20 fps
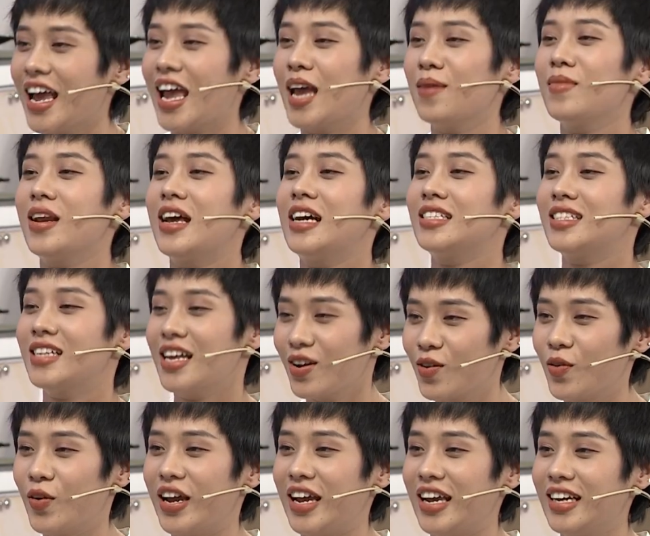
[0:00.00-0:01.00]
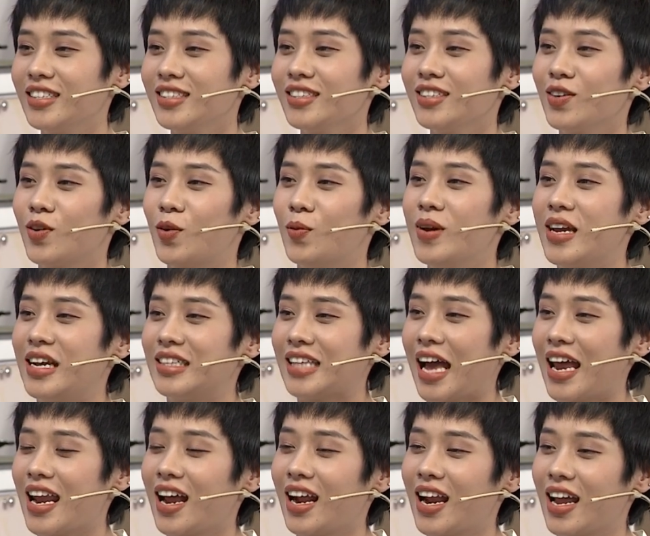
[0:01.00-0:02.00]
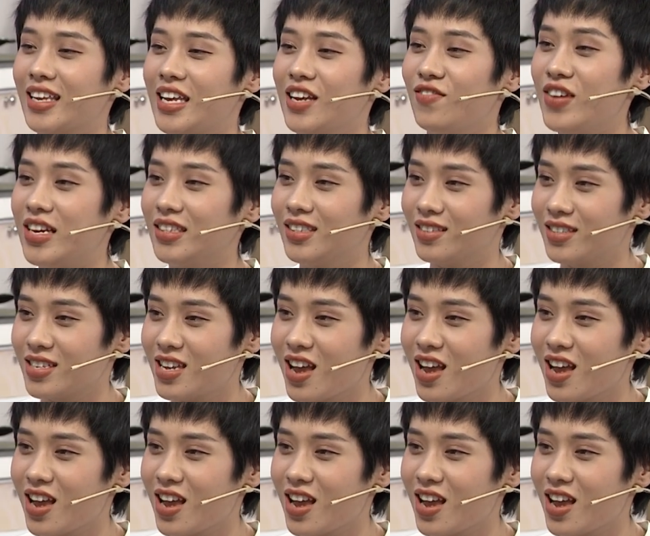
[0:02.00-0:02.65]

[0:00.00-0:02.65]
Em là C Nguyễn Cũng hiện tại đang là diễn viên tự